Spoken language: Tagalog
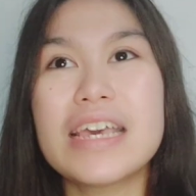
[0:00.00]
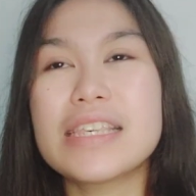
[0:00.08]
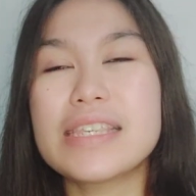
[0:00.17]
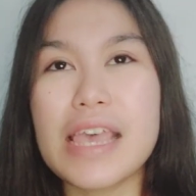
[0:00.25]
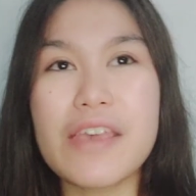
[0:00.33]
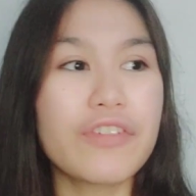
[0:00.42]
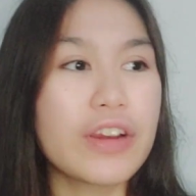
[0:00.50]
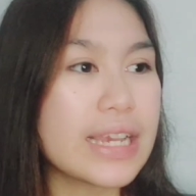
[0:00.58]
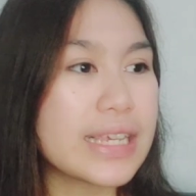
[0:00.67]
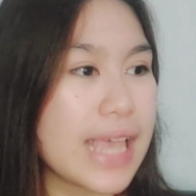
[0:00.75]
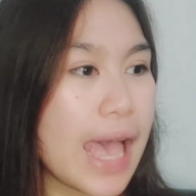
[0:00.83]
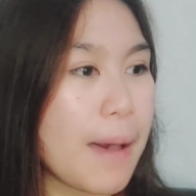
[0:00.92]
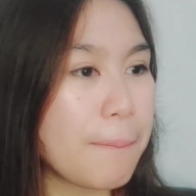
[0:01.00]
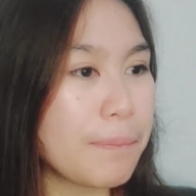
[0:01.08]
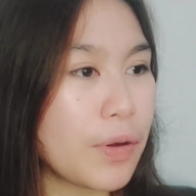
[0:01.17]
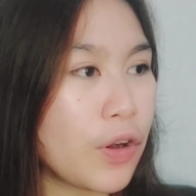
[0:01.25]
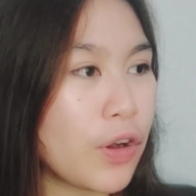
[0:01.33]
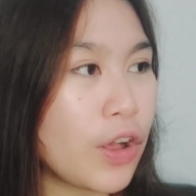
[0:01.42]
Say for
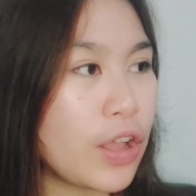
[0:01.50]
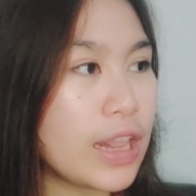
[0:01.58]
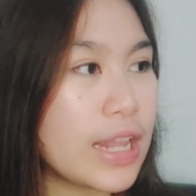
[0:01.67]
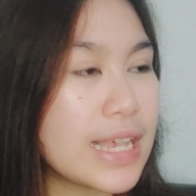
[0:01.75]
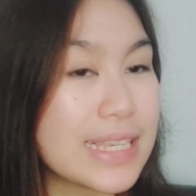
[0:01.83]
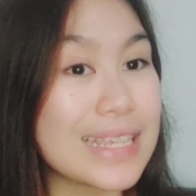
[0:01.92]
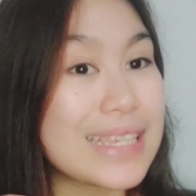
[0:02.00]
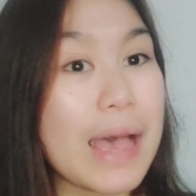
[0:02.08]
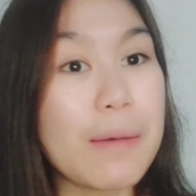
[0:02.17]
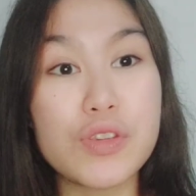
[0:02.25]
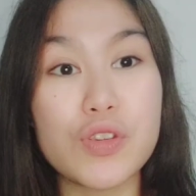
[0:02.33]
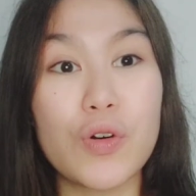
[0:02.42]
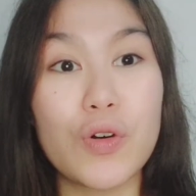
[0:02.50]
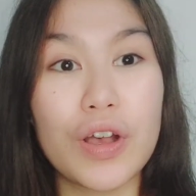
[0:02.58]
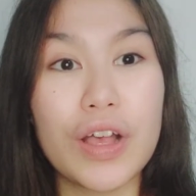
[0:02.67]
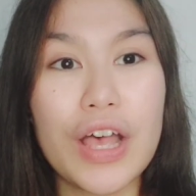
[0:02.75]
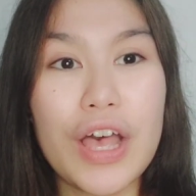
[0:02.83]
example, sa Samsung,